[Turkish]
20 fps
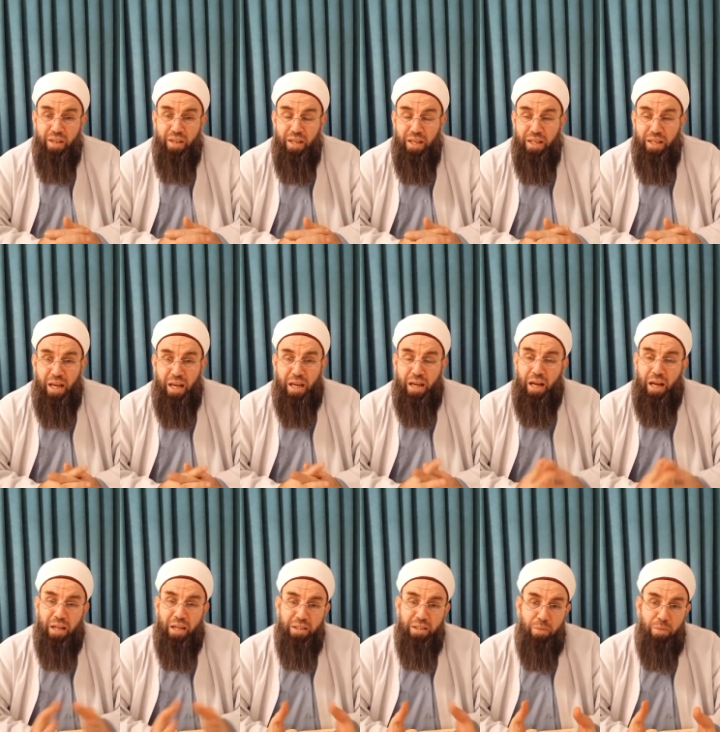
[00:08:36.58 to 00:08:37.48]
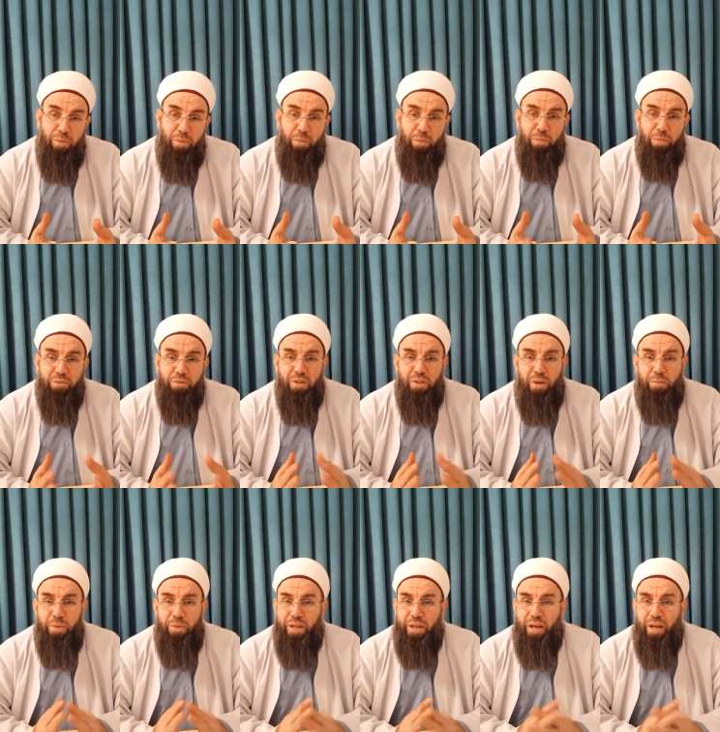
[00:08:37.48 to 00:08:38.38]
Yani Adem
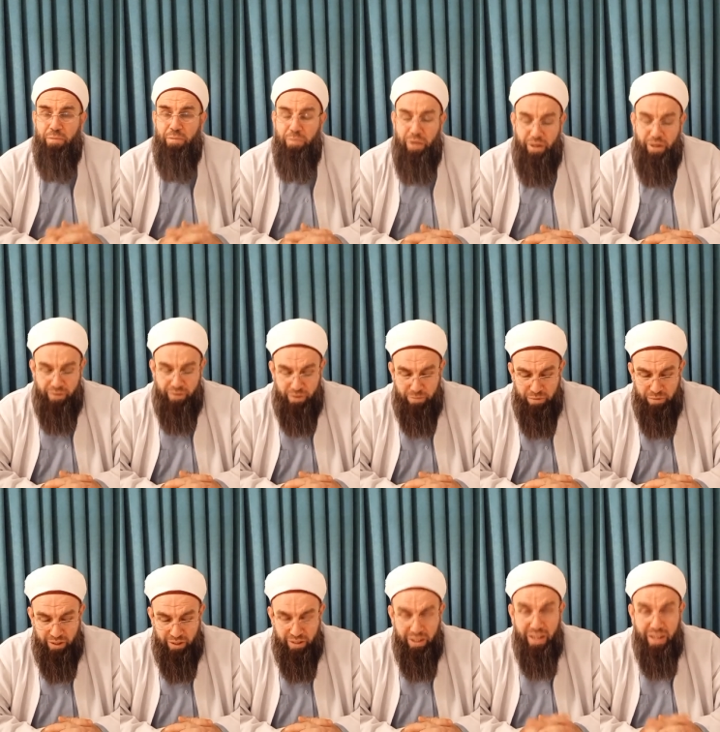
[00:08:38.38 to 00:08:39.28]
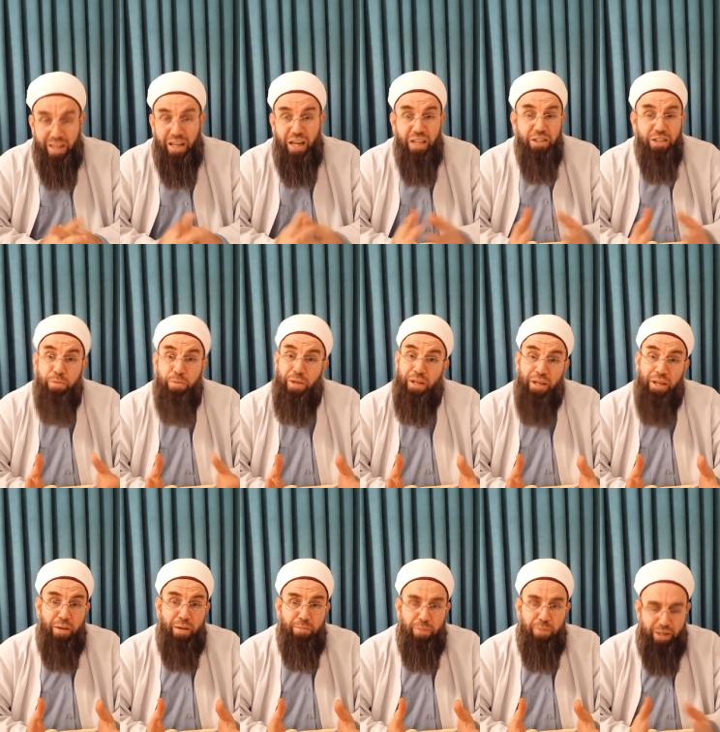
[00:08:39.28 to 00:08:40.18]
babamızdan peygamber efendimize kadar kaç
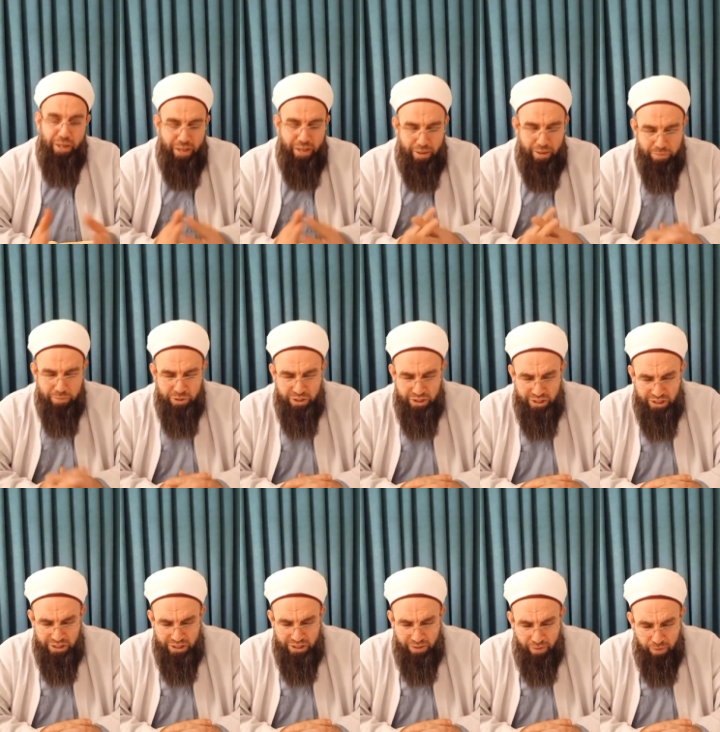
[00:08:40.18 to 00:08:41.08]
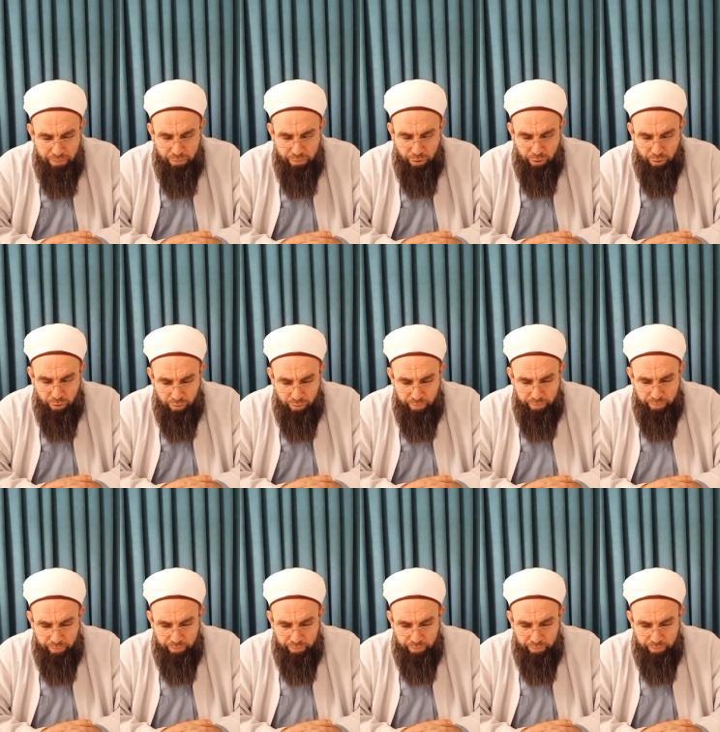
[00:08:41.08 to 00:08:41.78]
peygamber gelmiştir? Cevap veriyorum